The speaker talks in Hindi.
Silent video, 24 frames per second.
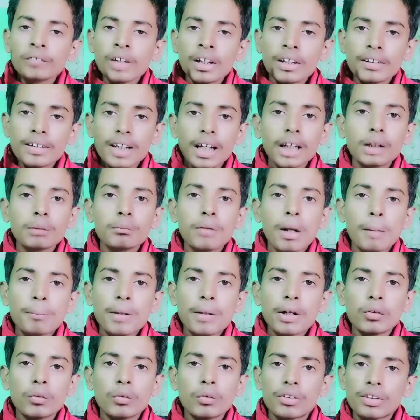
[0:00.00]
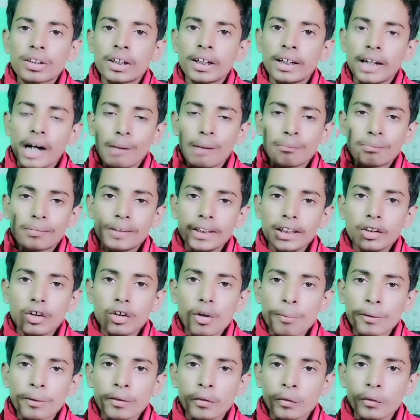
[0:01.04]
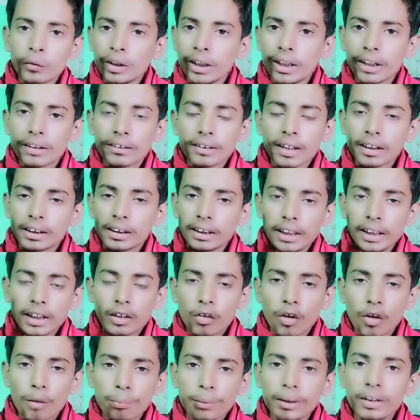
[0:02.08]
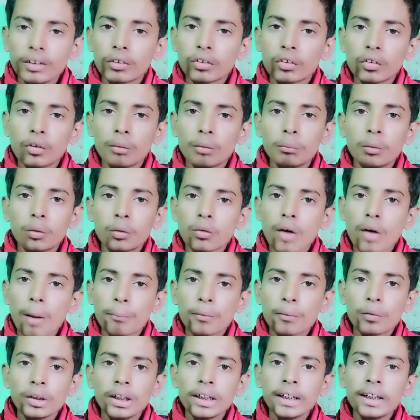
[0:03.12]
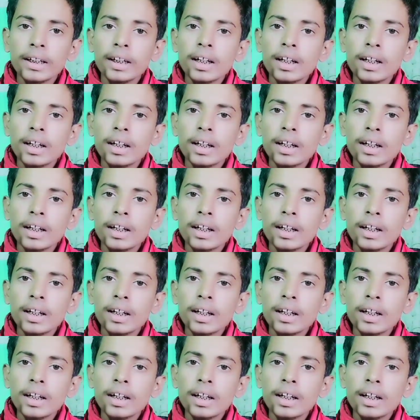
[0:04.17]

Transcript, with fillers: साथ में आपका नोट्स है आप तीन कॉपी को खोले एक साथ एक कॉपी और दो बुक को आप खोले